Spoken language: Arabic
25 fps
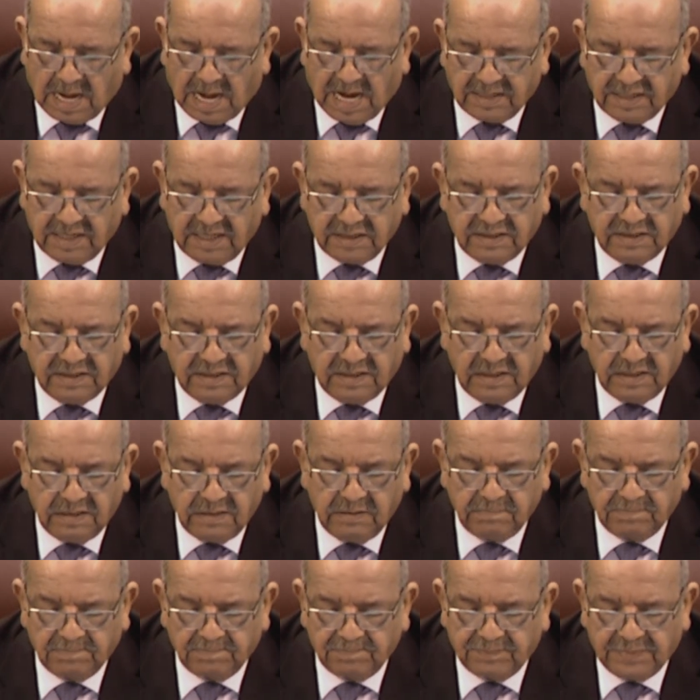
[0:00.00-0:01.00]

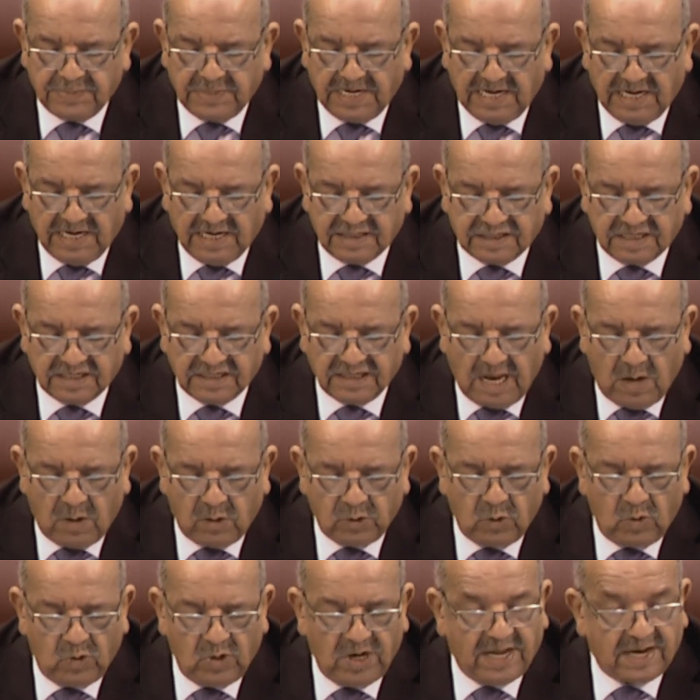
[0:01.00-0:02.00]
قادتني إلى
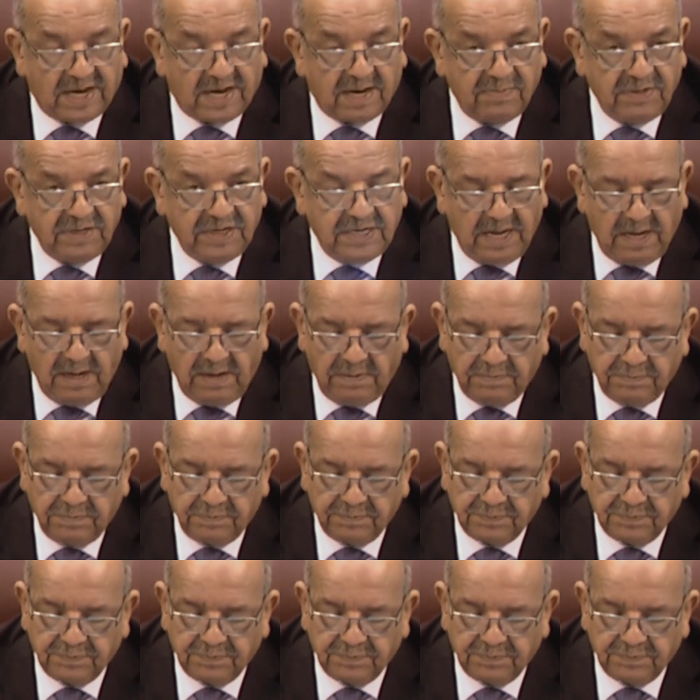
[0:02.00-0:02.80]
التسعة دول عربية